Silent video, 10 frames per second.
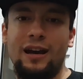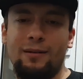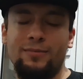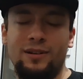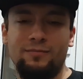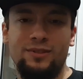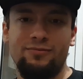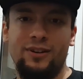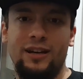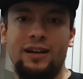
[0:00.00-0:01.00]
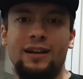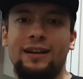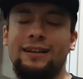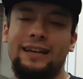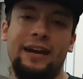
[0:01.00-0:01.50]
Abrams ve
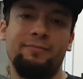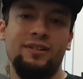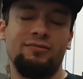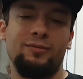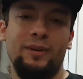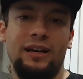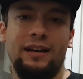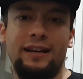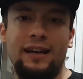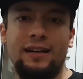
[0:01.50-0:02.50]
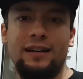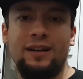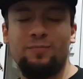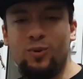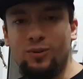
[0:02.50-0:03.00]
Gabe Newell bir araya gelerek
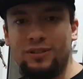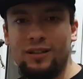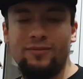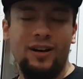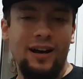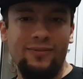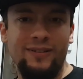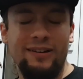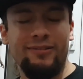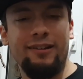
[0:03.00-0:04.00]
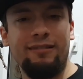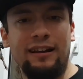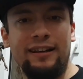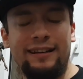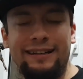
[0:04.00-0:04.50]
Portal ve Half-Life
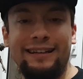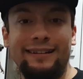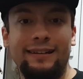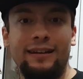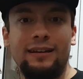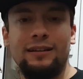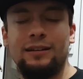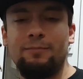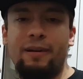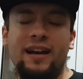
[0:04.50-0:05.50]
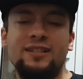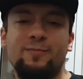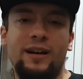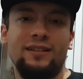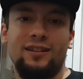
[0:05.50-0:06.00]
evrenlerini e, beyaz
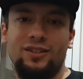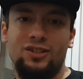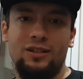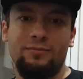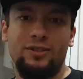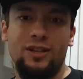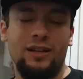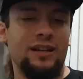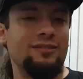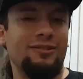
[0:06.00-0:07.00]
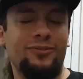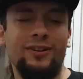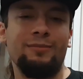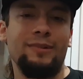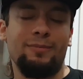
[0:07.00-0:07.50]
perdeye taşıyabileceklerini ve
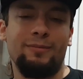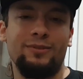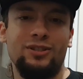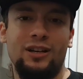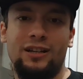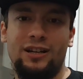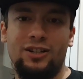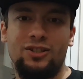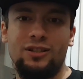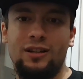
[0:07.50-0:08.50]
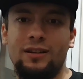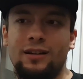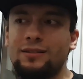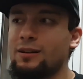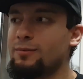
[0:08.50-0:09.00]
film yapabileceklerini
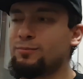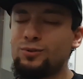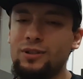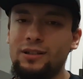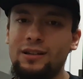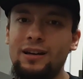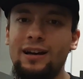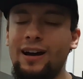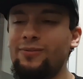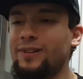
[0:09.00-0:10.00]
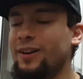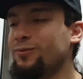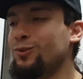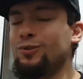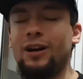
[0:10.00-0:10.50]
açıkladılar. Tabi bu sırada Half-Life
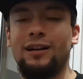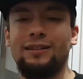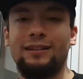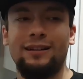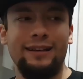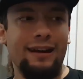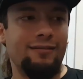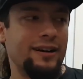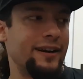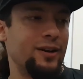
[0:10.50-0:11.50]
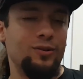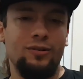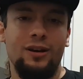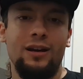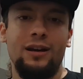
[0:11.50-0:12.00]
oyunu hakkında ne var ne
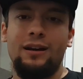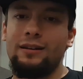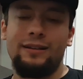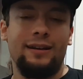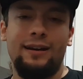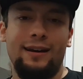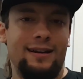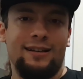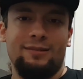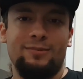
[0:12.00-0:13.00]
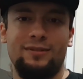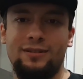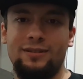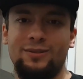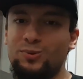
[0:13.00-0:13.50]
yok yine herhangi bir
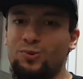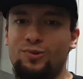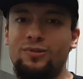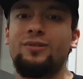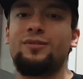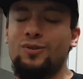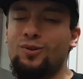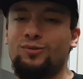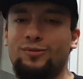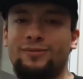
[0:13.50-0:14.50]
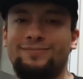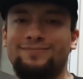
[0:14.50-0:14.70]
e, duyuru yoktu.